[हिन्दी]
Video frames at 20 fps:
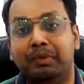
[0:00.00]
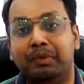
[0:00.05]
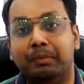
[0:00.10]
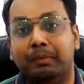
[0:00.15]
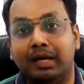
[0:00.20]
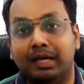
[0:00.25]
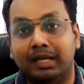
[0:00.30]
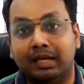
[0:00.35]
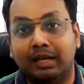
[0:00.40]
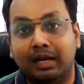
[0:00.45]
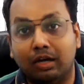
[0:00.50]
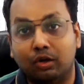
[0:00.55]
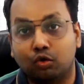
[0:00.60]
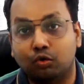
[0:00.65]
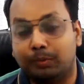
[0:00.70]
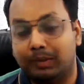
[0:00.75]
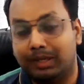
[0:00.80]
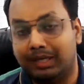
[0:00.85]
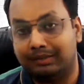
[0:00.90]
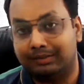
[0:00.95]
बीमारी का
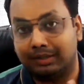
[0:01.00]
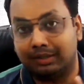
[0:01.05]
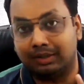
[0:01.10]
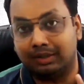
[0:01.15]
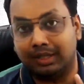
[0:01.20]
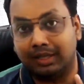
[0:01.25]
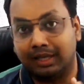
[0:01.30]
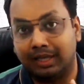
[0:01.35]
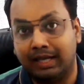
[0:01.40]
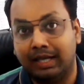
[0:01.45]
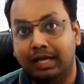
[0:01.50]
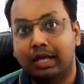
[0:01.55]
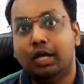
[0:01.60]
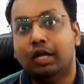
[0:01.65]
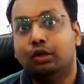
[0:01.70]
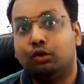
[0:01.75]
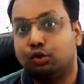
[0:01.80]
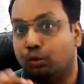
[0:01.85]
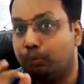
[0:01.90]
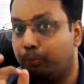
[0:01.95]
रूप ले सकता है
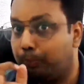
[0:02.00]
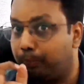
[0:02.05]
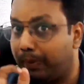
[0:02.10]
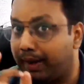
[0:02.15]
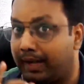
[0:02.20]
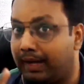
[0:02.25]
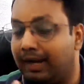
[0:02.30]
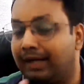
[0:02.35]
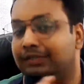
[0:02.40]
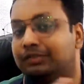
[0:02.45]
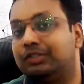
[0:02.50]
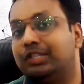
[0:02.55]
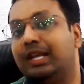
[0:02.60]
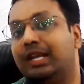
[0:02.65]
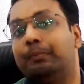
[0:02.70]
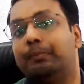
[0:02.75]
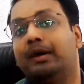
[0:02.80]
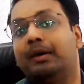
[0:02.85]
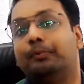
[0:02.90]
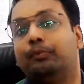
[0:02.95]
तो पहला
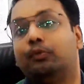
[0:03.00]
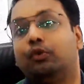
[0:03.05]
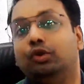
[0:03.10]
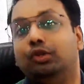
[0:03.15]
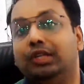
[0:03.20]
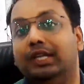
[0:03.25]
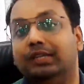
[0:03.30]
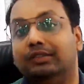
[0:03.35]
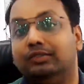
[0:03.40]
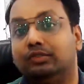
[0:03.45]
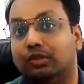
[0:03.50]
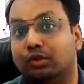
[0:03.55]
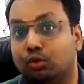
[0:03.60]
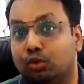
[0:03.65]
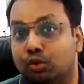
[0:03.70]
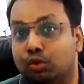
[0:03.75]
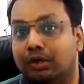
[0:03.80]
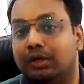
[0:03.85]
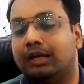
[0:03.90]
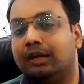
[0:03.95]
स्टेप आपको ये
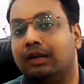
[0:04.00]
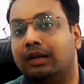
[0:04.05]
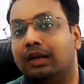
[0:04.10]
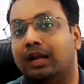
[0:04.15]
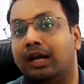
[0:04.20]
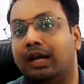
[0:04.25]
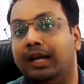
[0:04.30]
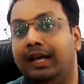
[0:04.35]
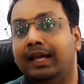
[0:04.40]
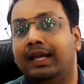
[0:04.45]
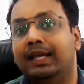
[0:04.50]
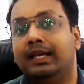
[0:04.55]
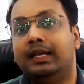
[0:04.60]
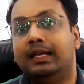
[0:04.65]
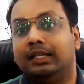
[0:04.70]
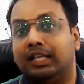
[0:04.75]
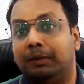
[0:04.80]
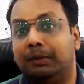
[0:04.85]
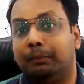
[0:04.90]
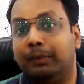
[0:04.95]
जरूर करना है
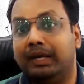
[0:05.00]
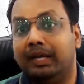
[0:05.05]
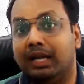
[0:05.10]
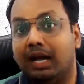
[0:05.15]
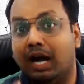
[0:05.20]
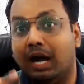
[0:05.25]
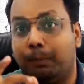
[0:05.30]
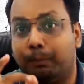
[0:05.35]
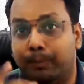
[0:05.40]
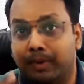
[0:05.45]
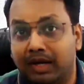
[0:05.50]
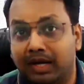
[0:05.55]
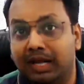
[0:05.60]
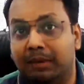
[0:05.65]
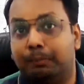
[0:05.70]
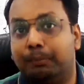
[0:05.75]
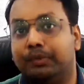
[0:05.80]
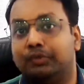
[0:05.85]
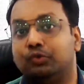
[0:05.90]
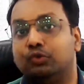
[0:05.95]
कि भाई अपने
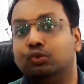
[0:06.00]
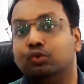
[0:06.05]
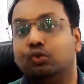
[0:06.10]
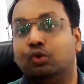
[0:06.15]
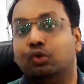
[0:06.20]
पशु